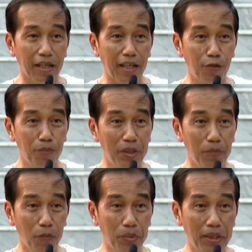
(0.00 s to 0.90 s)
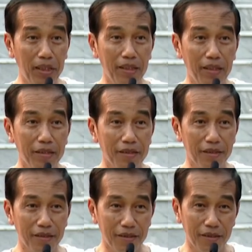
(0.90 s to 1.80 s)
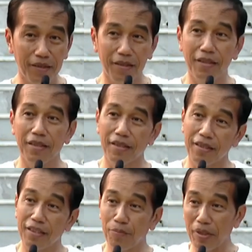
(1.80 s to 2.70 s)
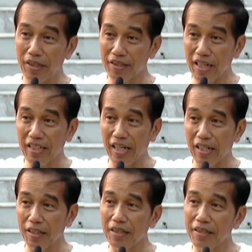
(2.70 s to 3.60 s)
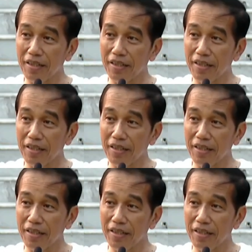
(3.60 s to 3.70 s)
Kalau beli mobil, dibeli sekarang,